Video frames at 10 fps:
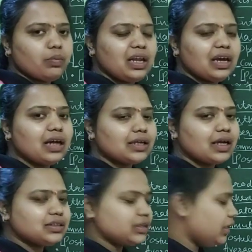मैं
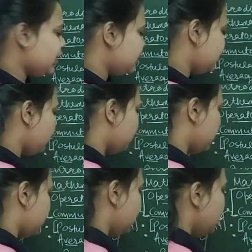लगातार स्टडी करती
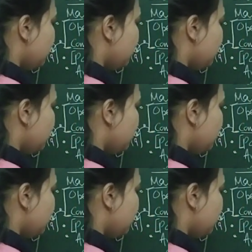रहूंगी